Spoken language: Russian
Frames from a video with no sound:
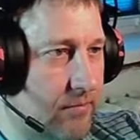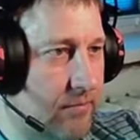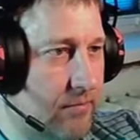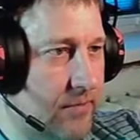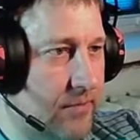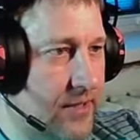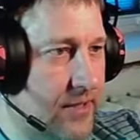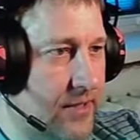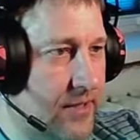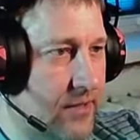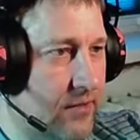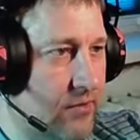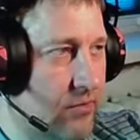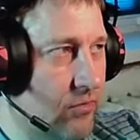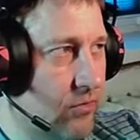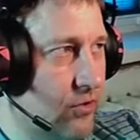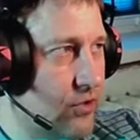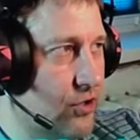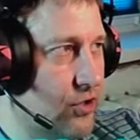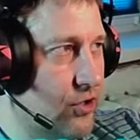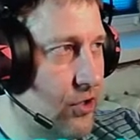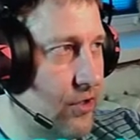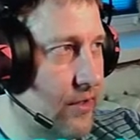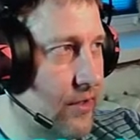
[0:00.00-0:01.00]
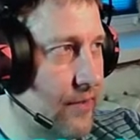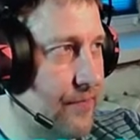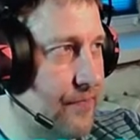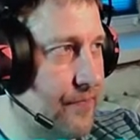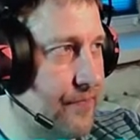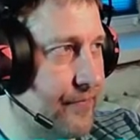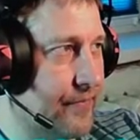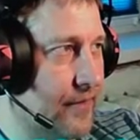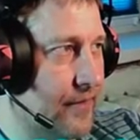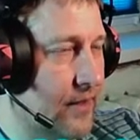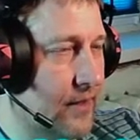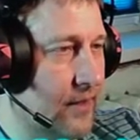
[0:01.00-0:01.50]
Посейдончика.
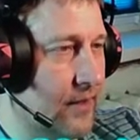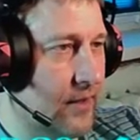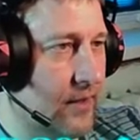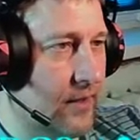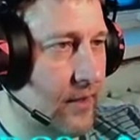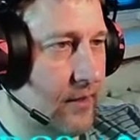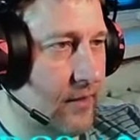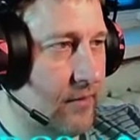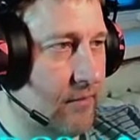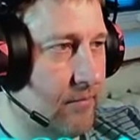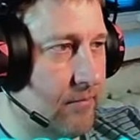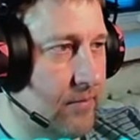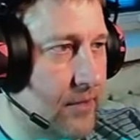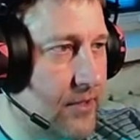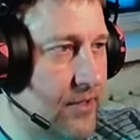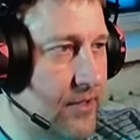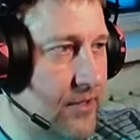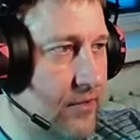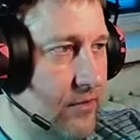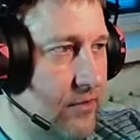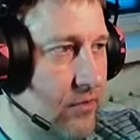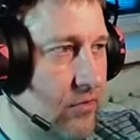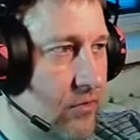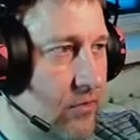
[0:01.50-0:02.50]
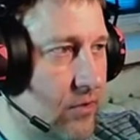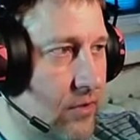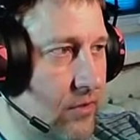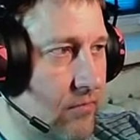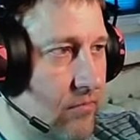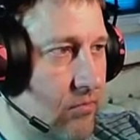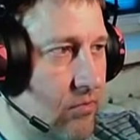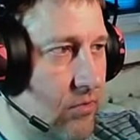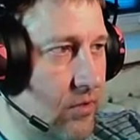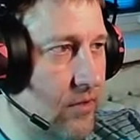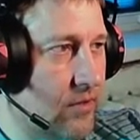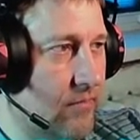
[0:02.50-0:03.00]
Посейдона,
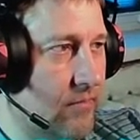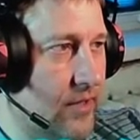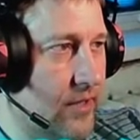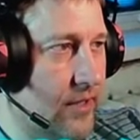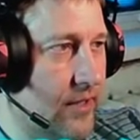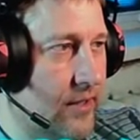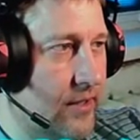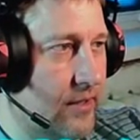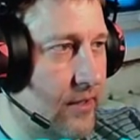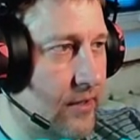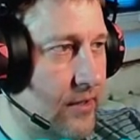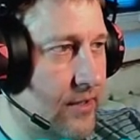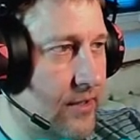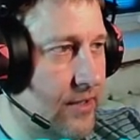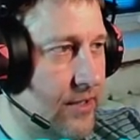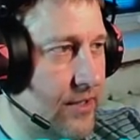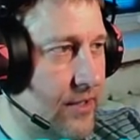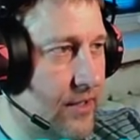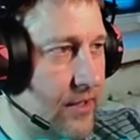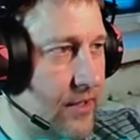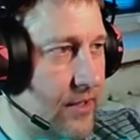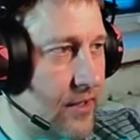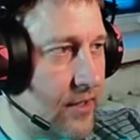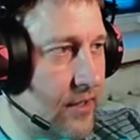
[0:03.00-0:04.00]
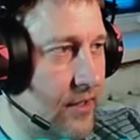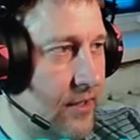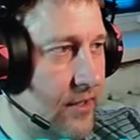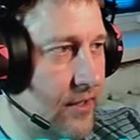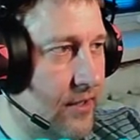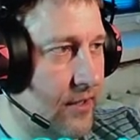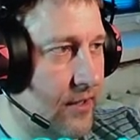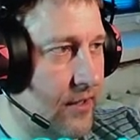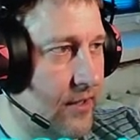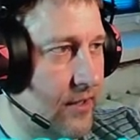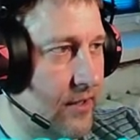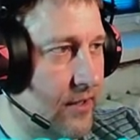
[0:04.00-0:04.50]
бога морей, царя
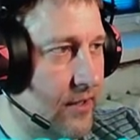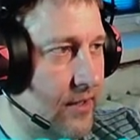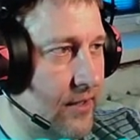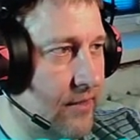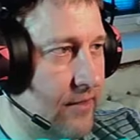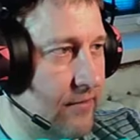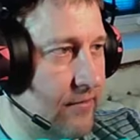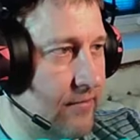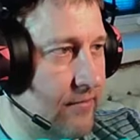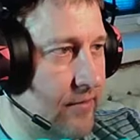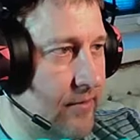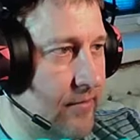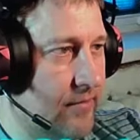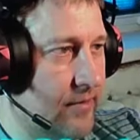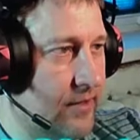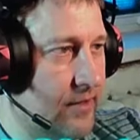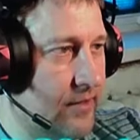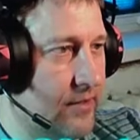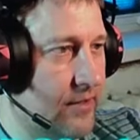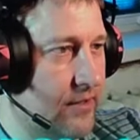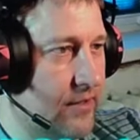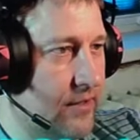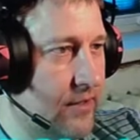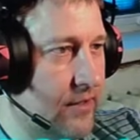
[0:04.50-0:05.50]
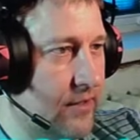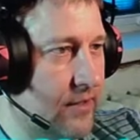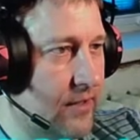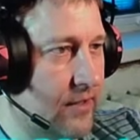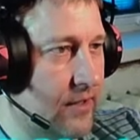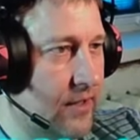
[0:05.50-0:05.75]
океанов, повелителя